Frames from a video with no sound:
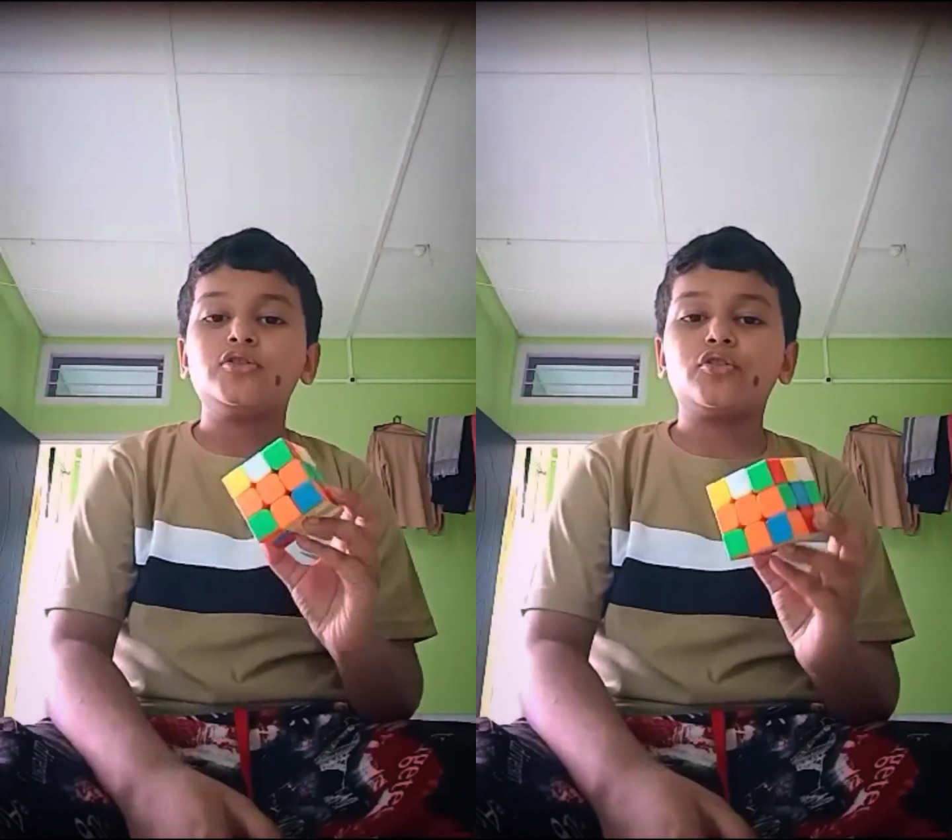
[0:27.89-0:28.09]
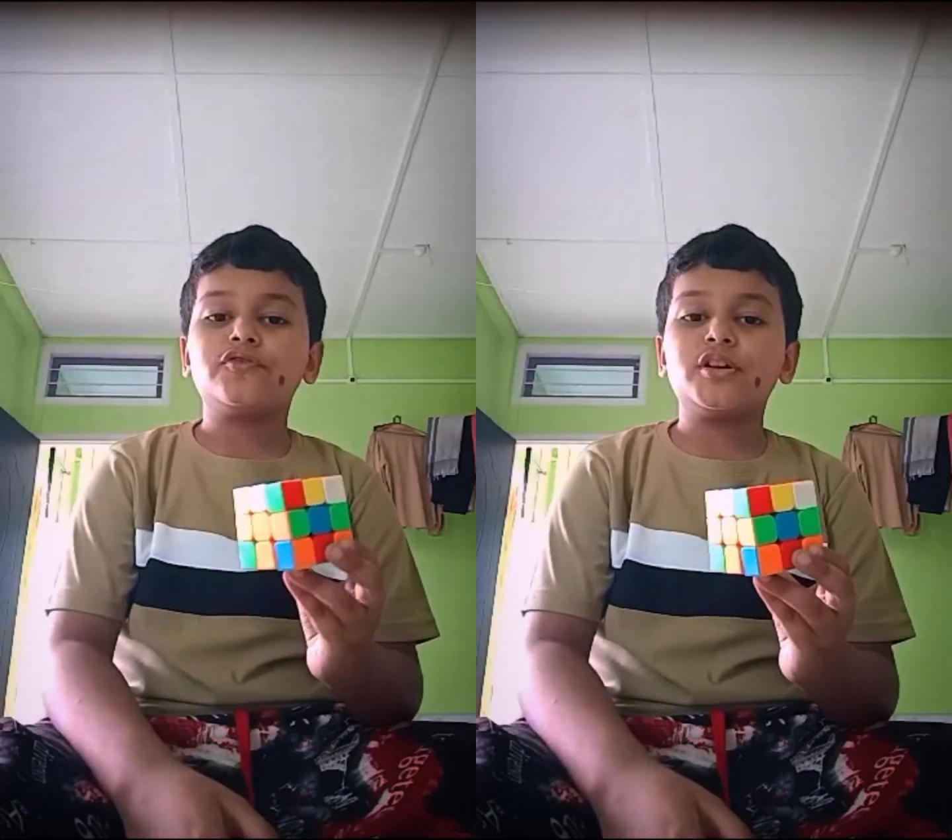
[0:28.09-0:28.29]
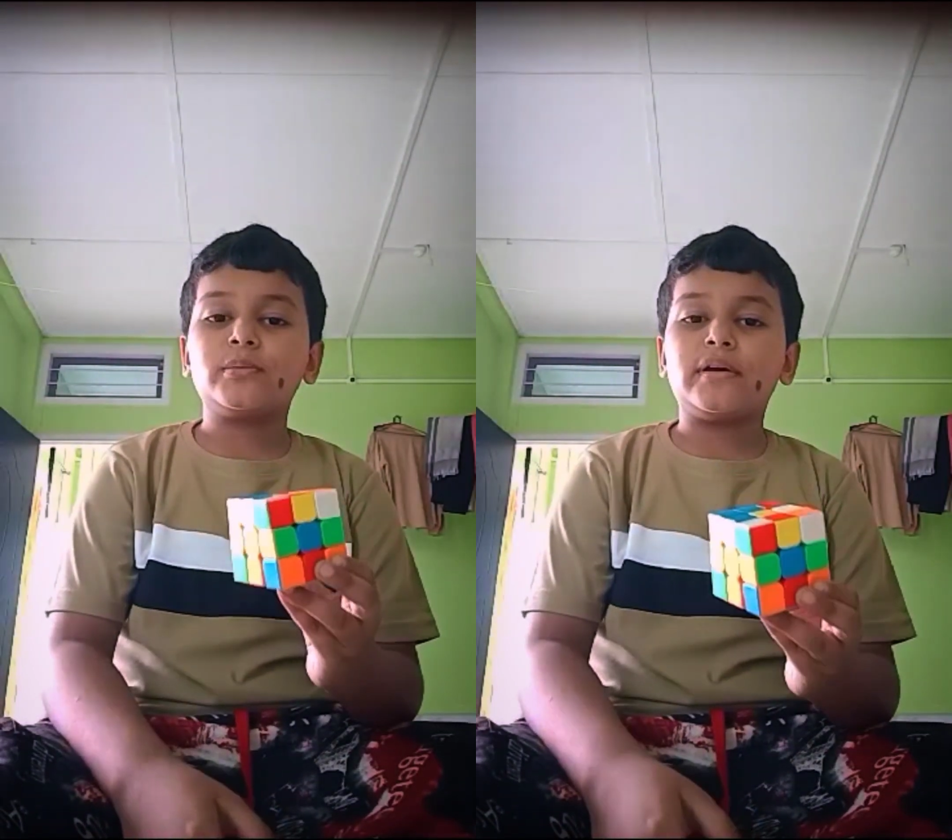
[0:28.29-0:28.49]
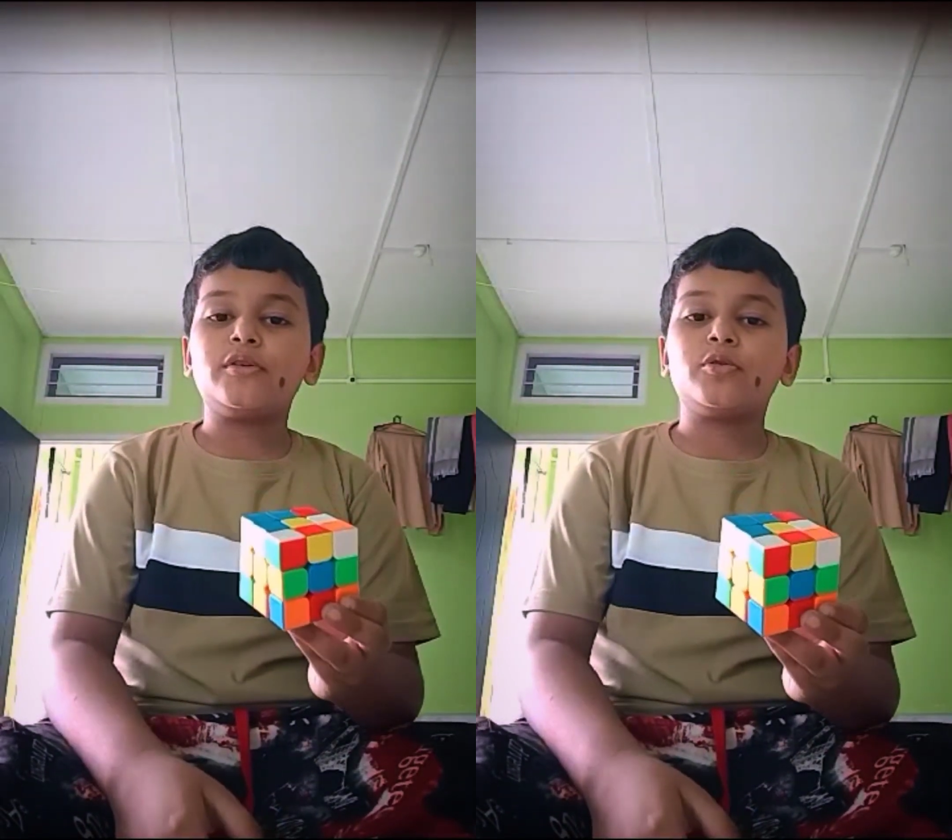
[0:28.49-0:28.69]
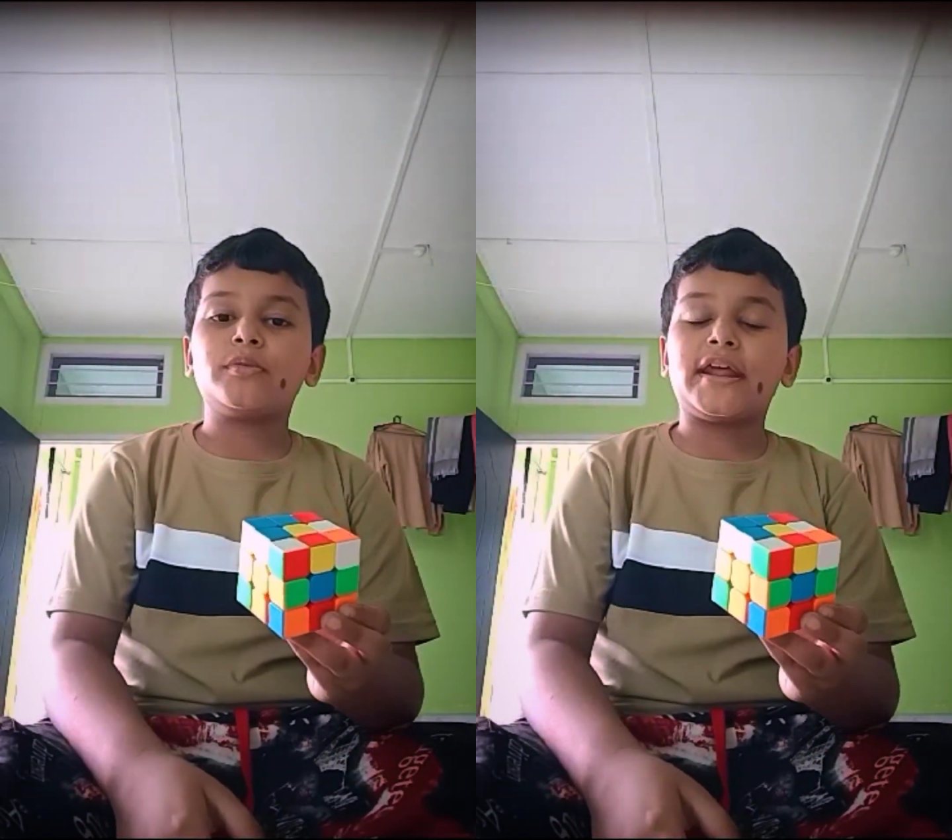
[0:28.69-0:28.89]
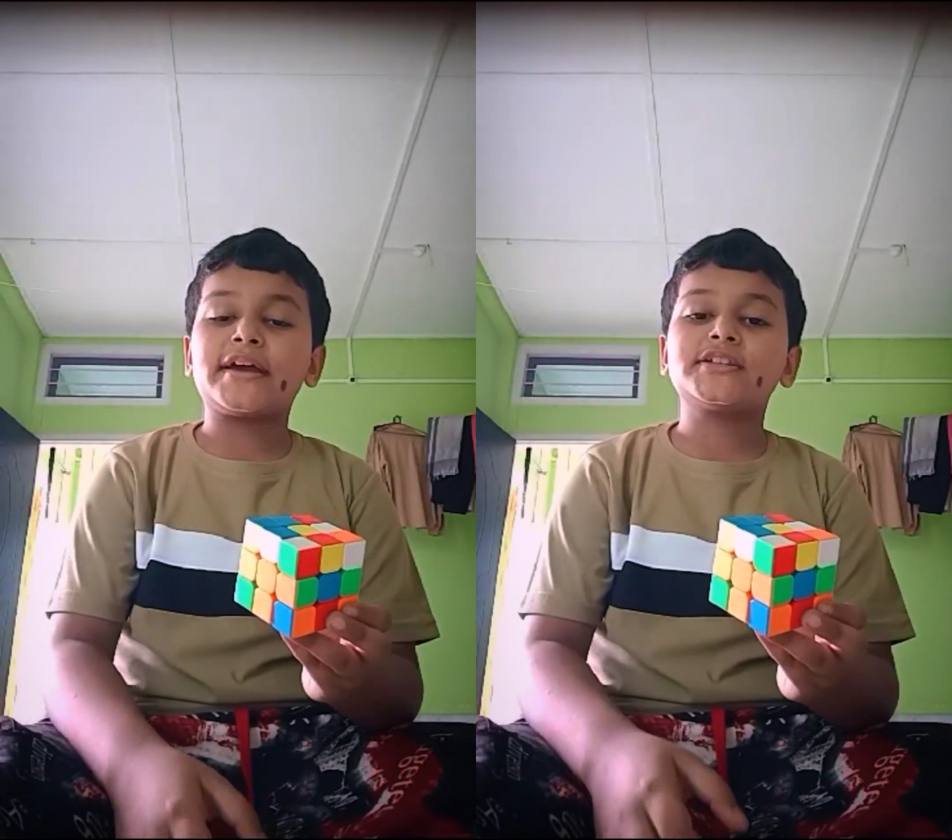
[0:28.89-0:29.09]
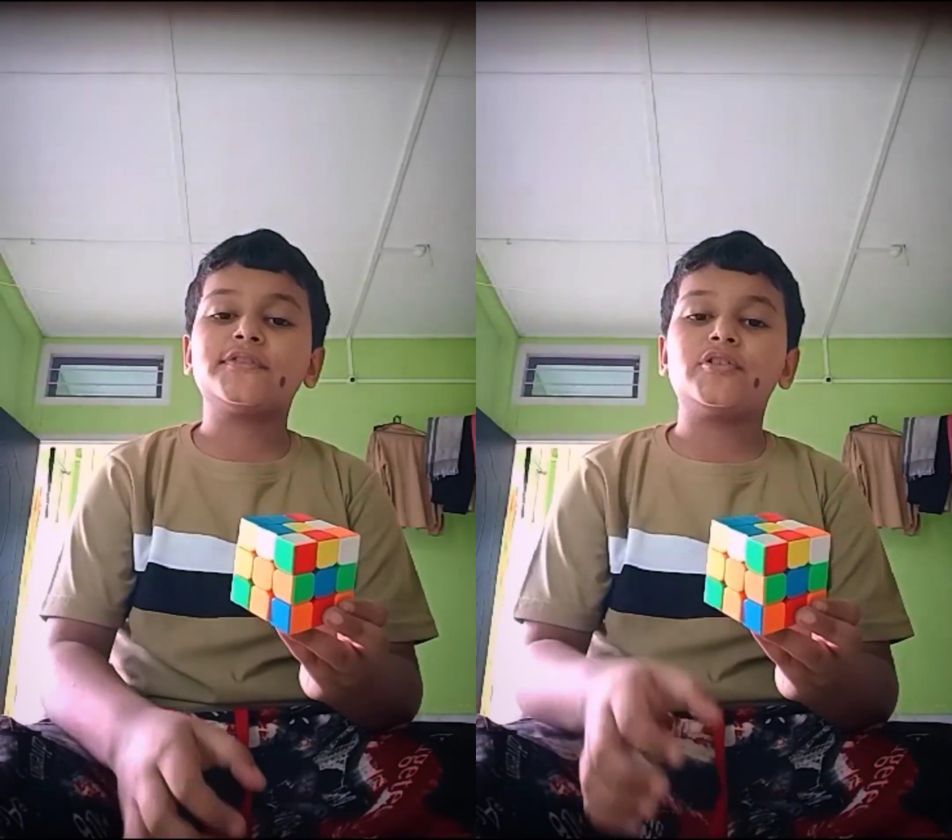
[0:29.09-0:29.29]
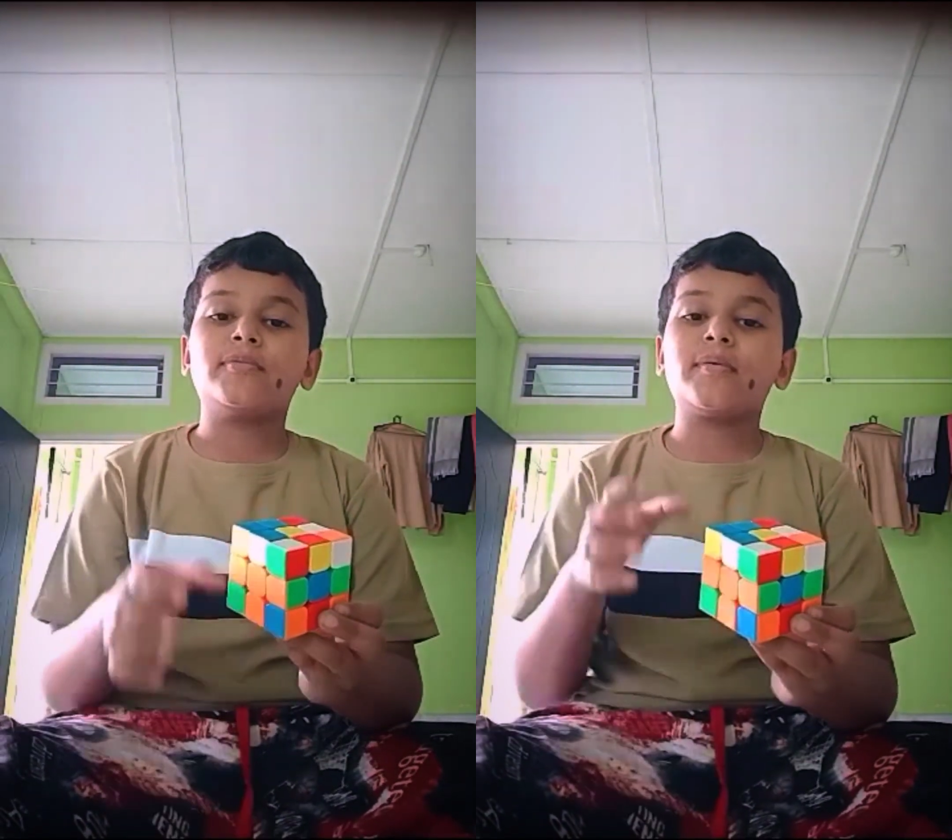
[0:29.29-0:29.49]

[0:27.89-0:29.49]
तो फिर मैं नेक्स्ट वीडियो